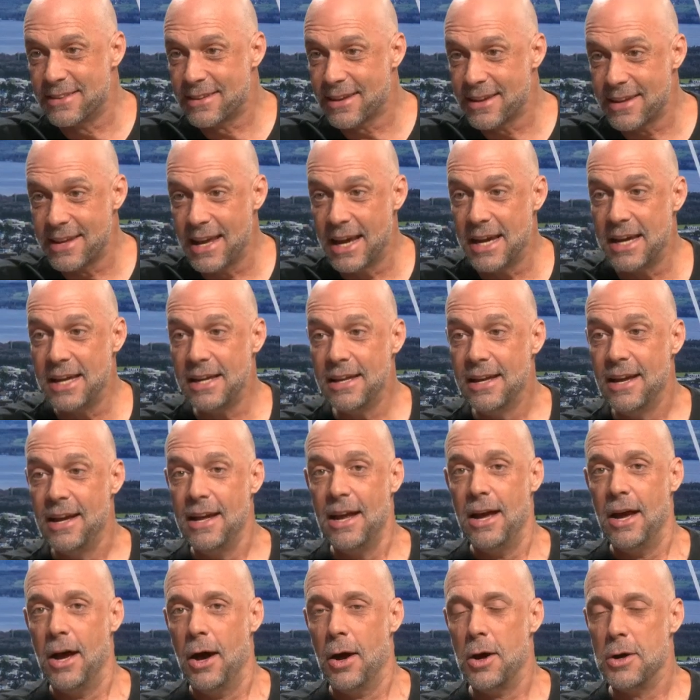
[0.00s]
Triet.
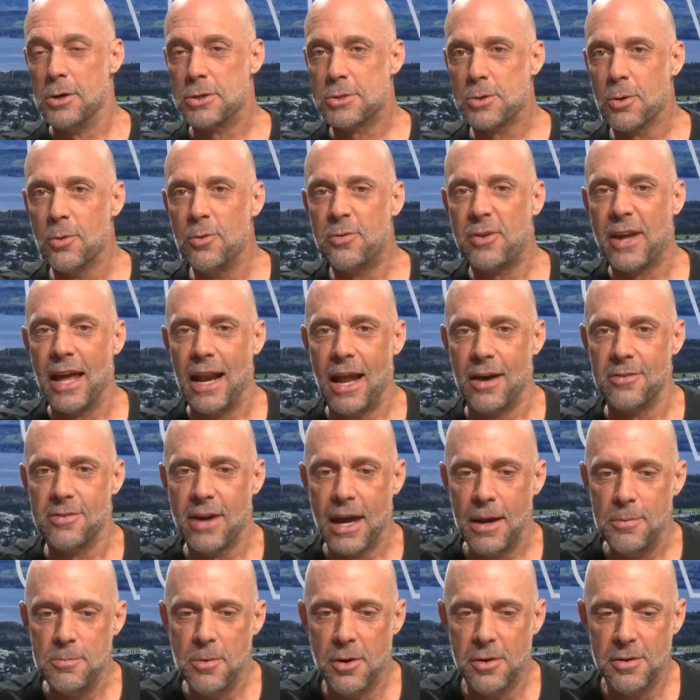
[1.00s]
Euh, je trouve qu'elle a
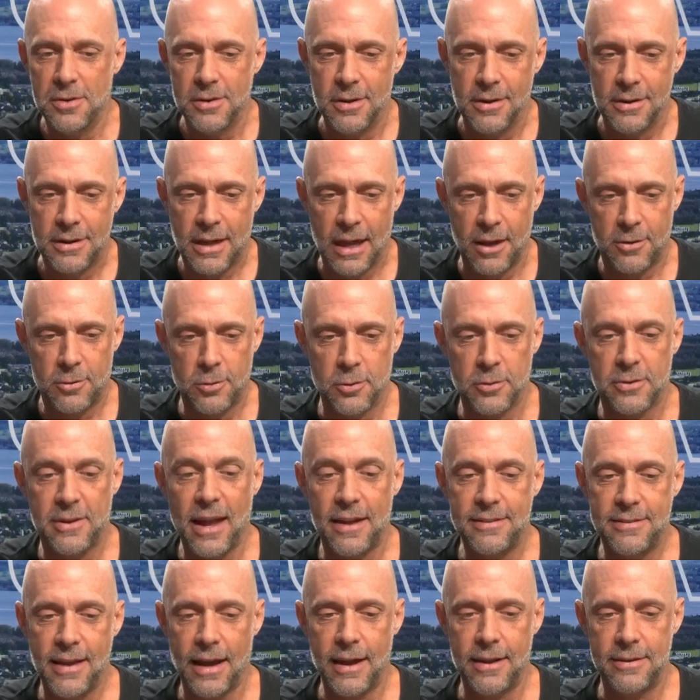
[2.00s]
vraiment euh, quelque chose
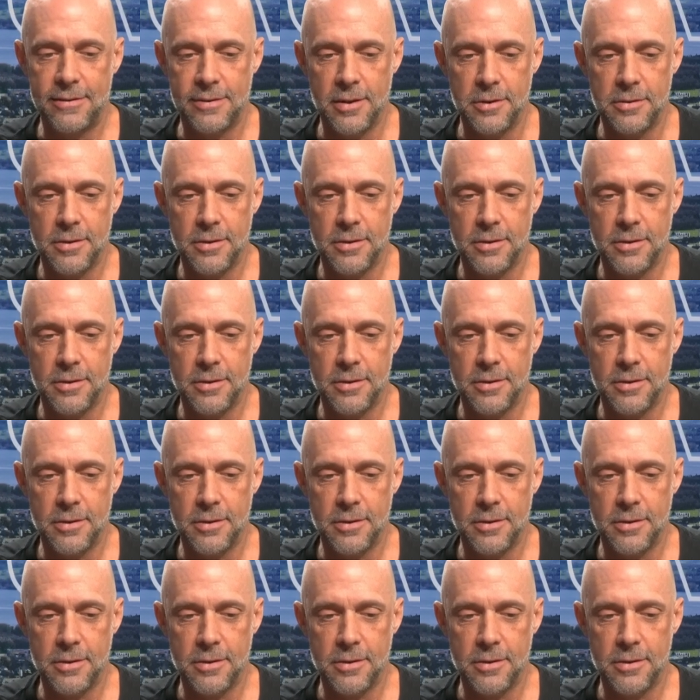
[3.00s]
d'intéressant